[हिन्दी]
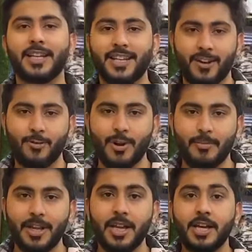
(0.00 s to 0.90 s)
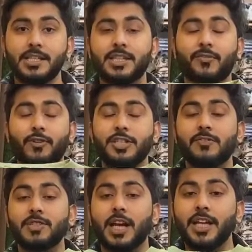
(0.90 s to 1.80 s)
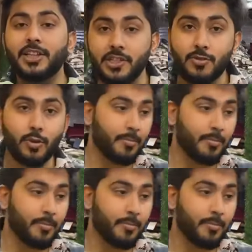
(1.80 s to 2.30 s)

नहीं देखेंगे आपने सिर्फ और सिर्फ साढ़े तीन सौ